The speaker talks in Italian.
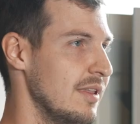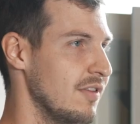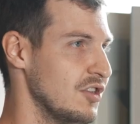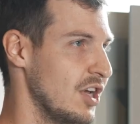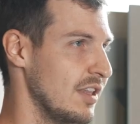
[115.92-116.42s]

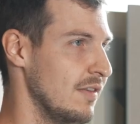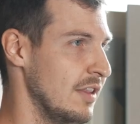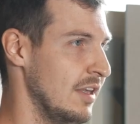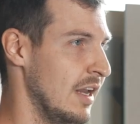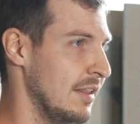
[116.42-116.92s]
facciata
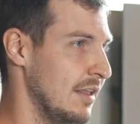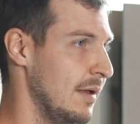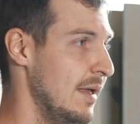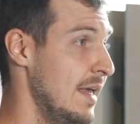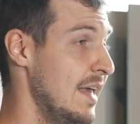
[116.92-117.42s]
ventilata.
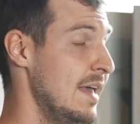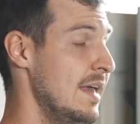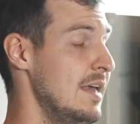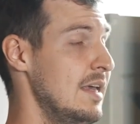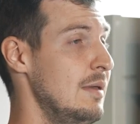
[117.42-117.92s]

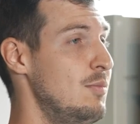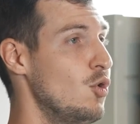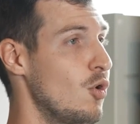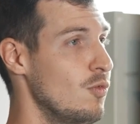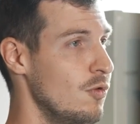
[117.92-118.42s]
I più
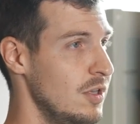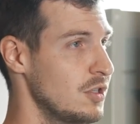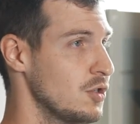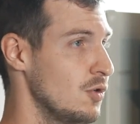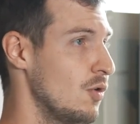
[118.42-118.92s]
comuni
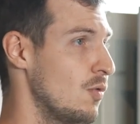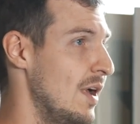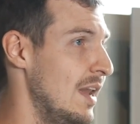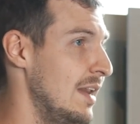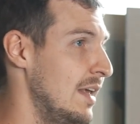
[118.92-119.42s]
sono
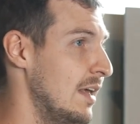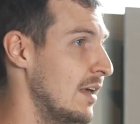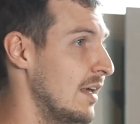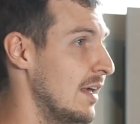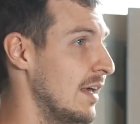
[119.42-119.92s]
quelli
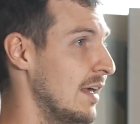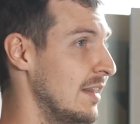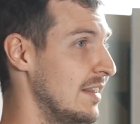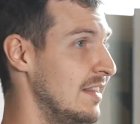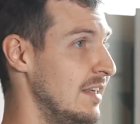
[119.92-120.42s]
eh,
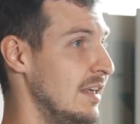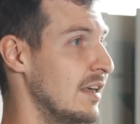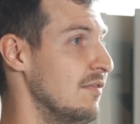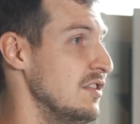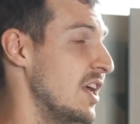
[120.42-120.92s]
di
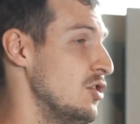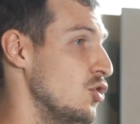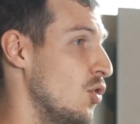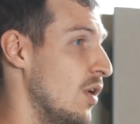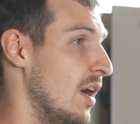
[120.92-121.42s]

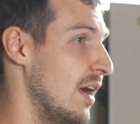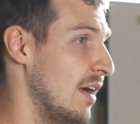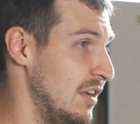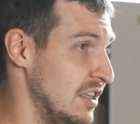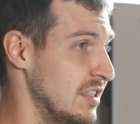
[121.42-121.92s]
fissaggio a
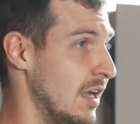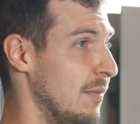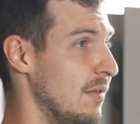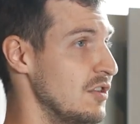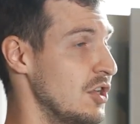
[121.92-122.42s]

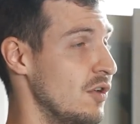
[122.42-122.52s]
vista. Il fissaggio a